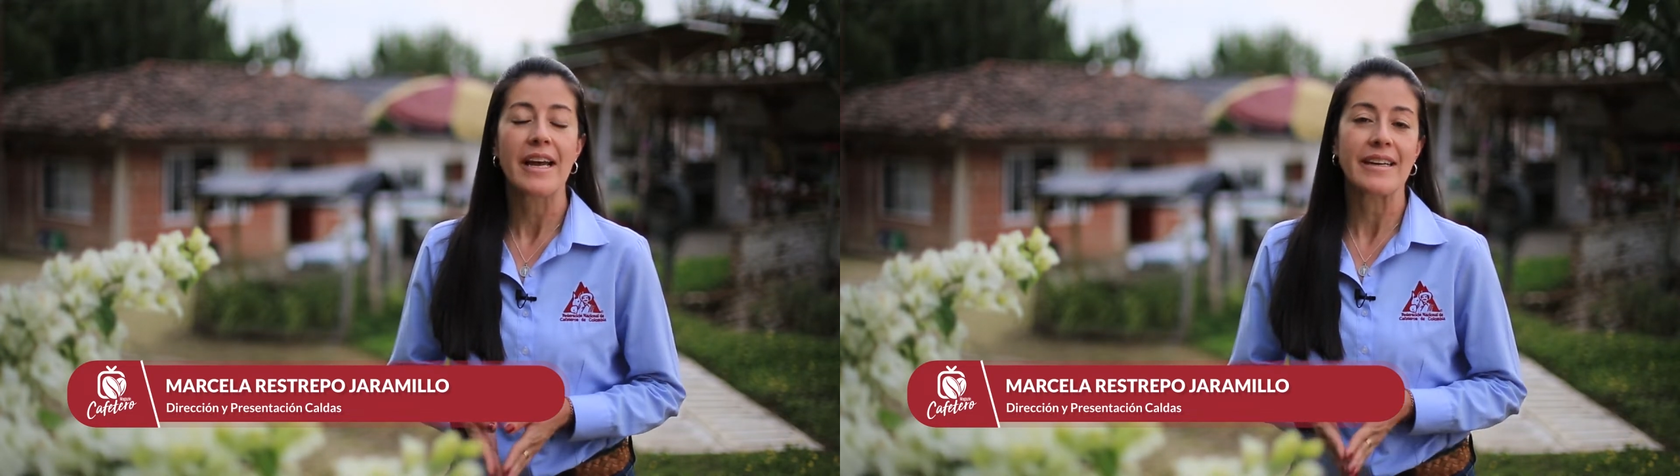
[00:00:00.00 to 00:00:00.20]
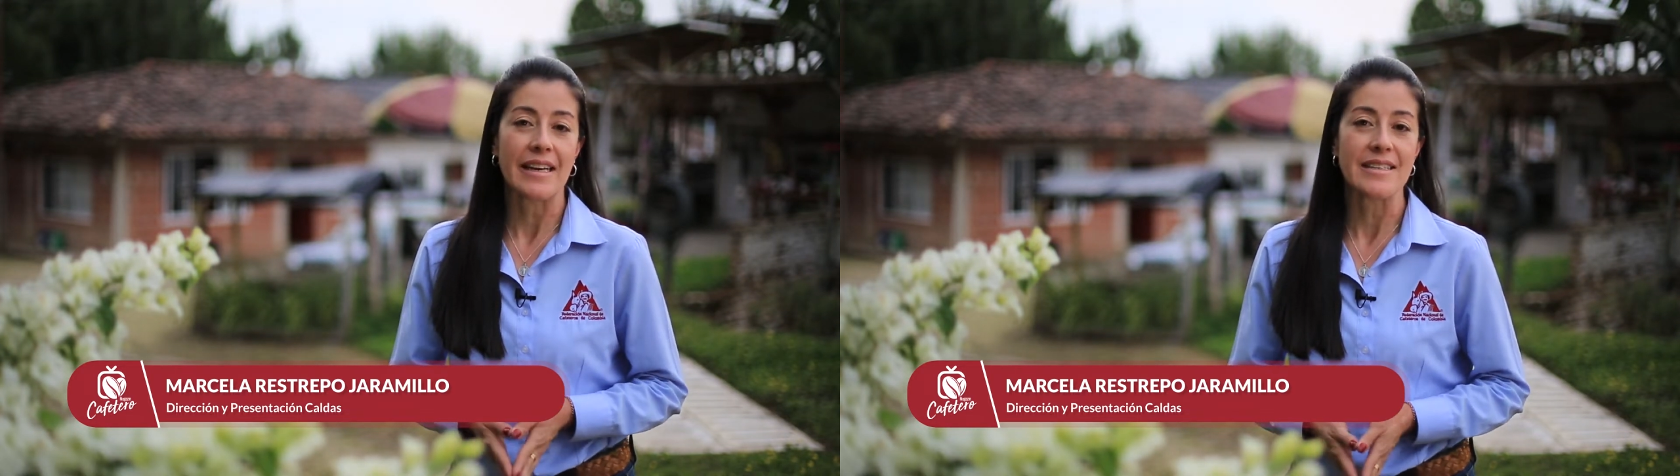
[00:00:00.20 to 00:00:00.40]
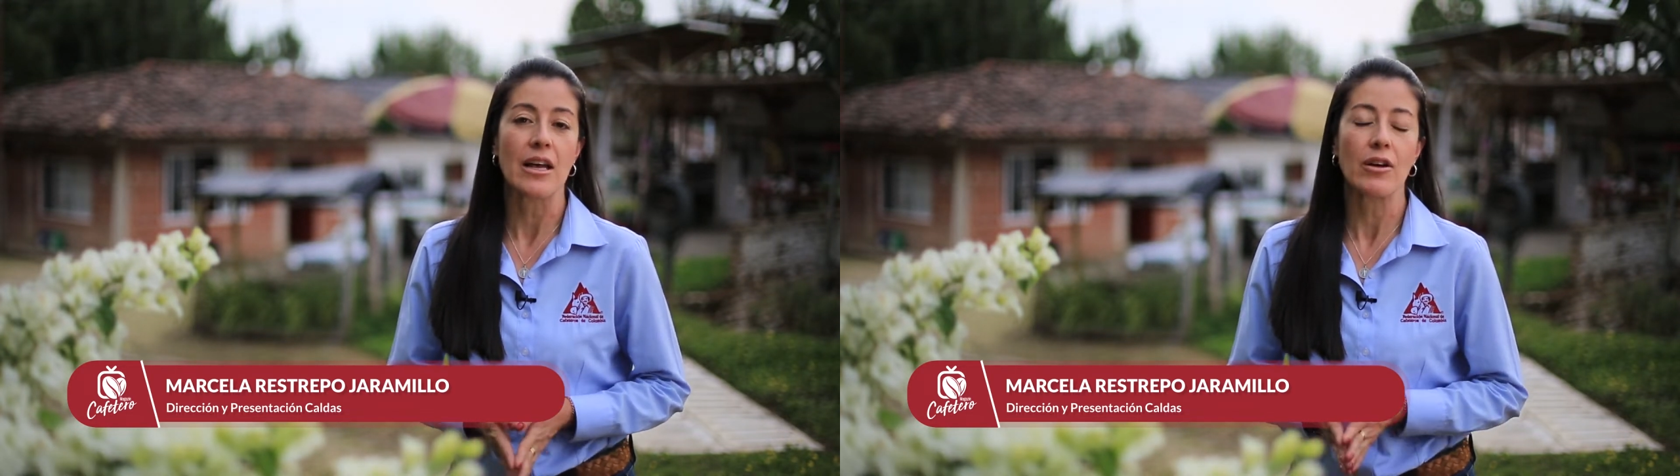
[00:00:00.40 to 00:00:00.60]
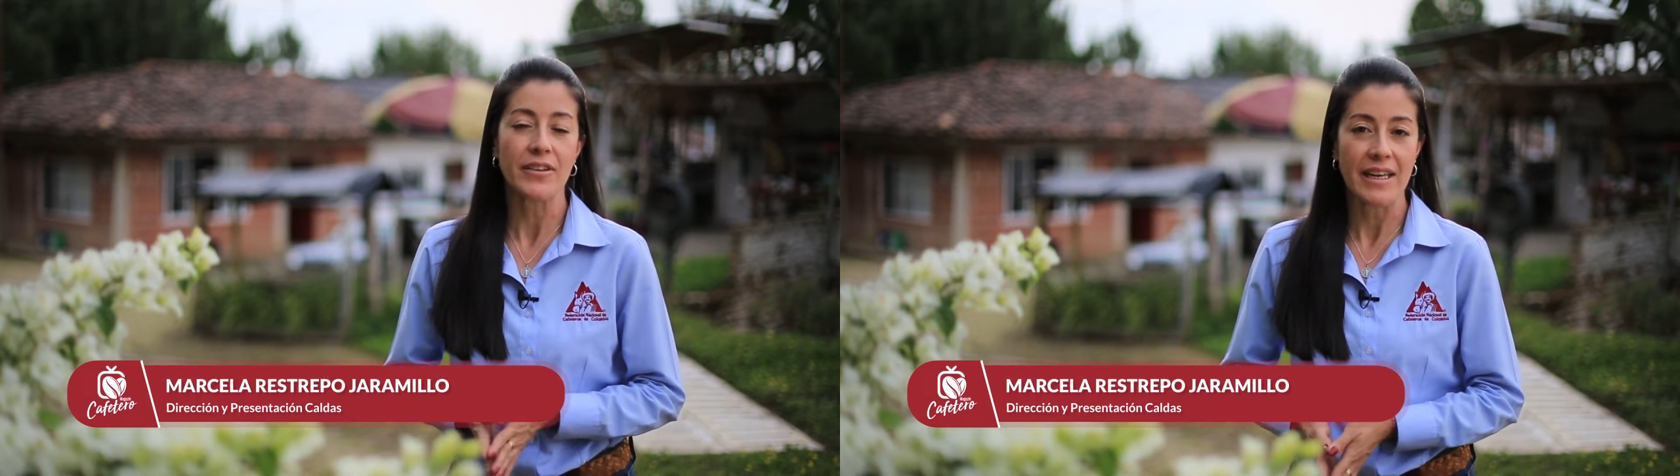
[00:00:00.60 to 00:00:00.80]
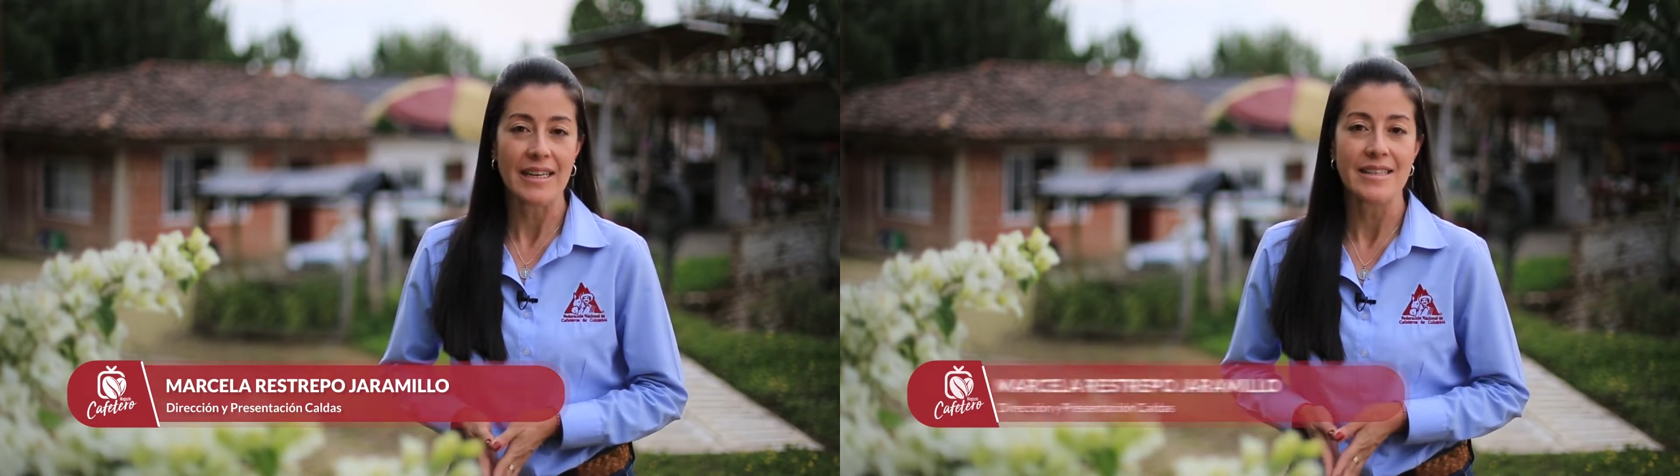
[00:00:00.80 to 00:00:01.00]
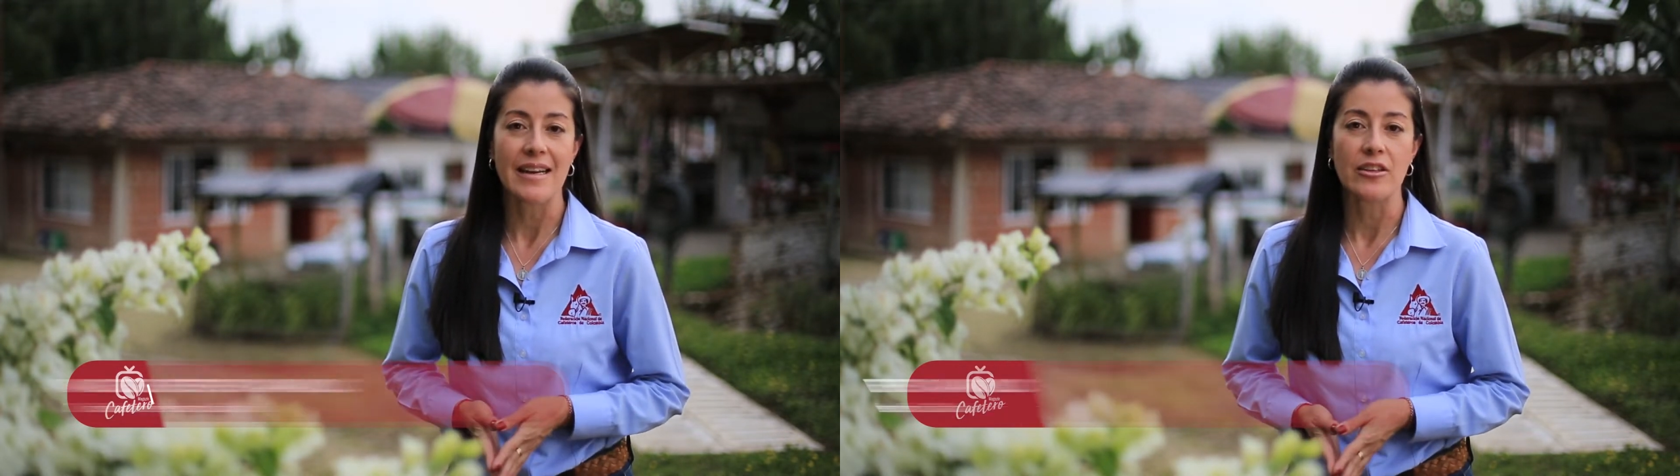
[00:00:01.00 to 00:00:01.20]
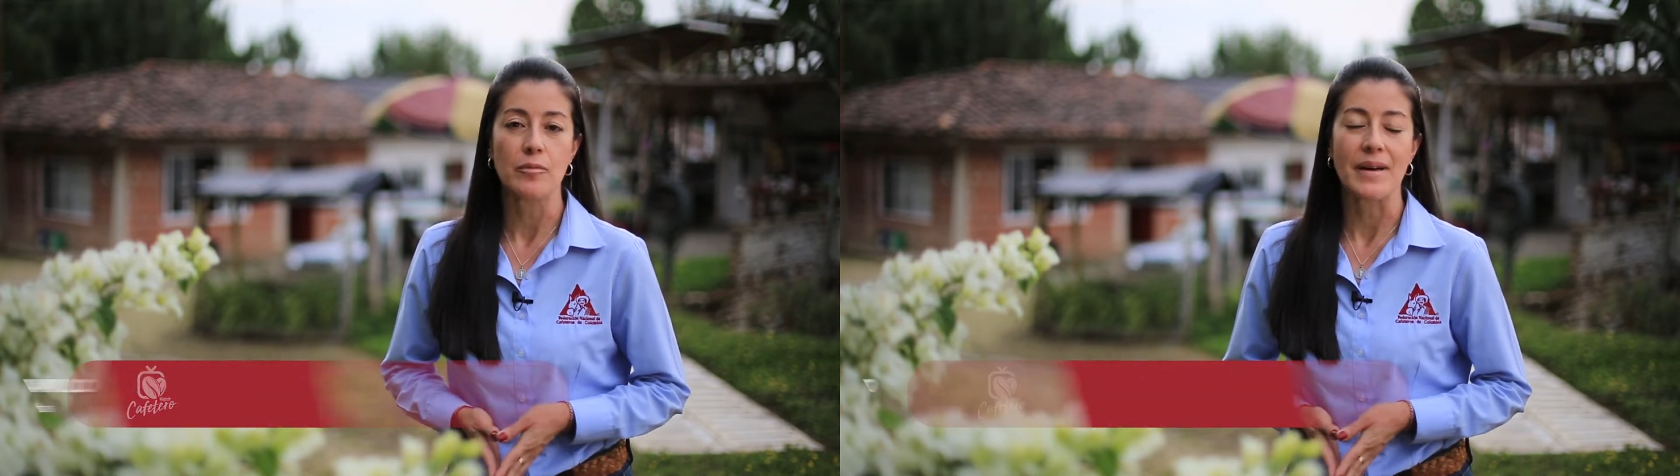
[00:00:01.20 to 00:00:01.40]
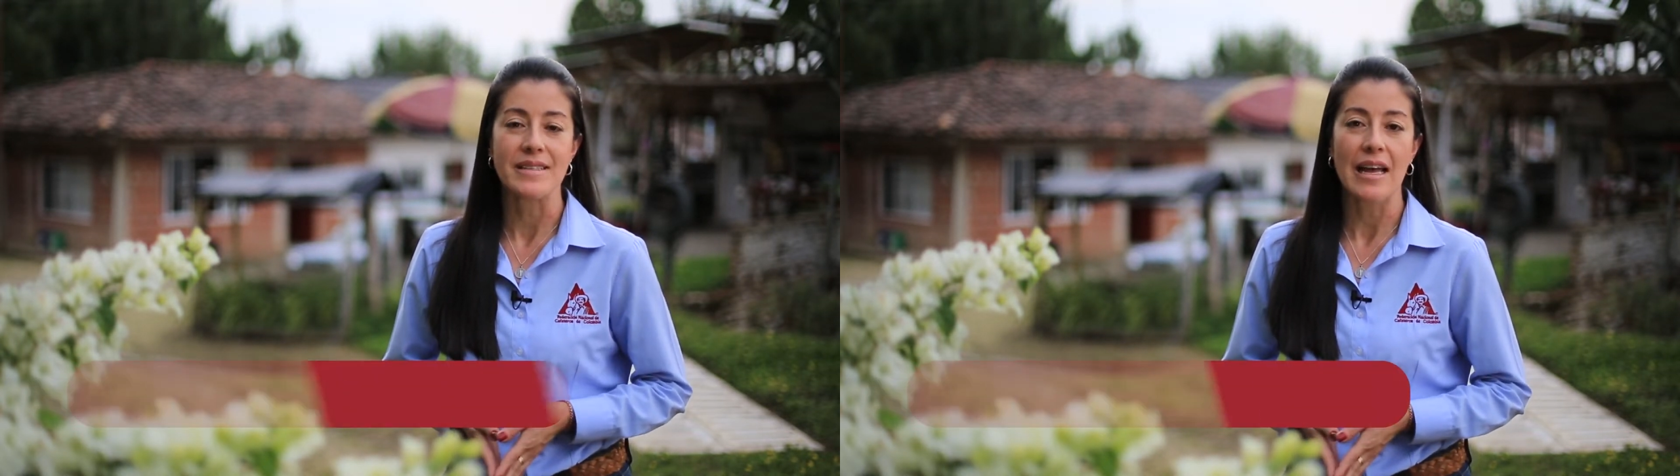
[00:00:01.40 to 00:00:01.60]
realizado a finales del año
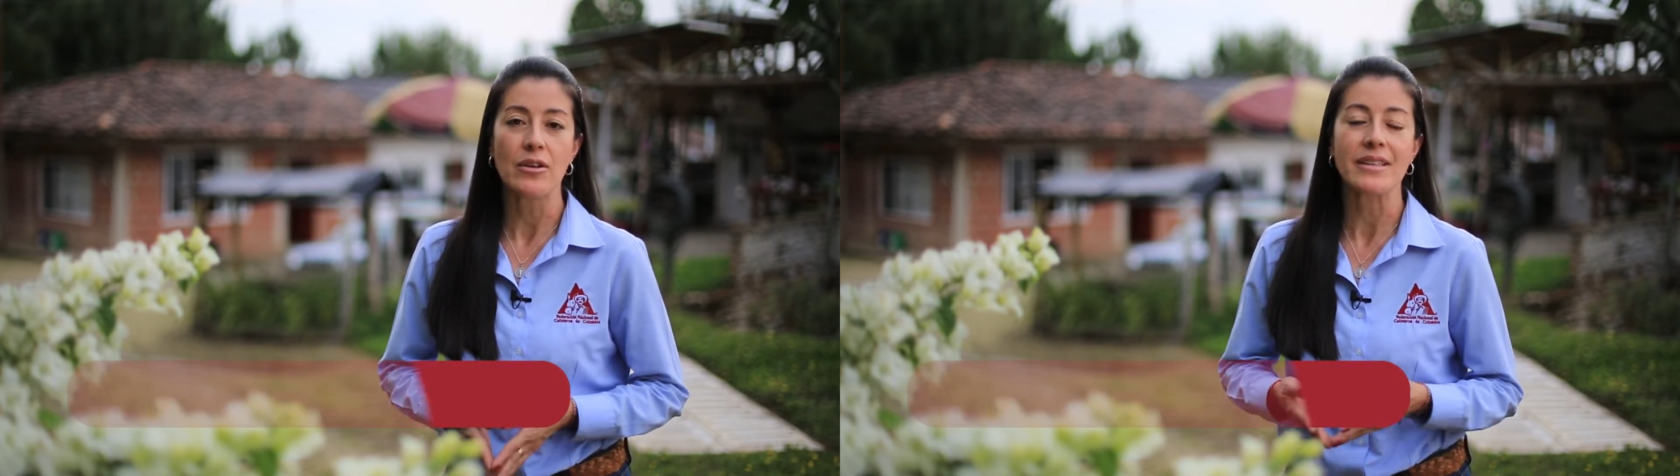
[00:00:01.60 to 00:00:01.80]
pasado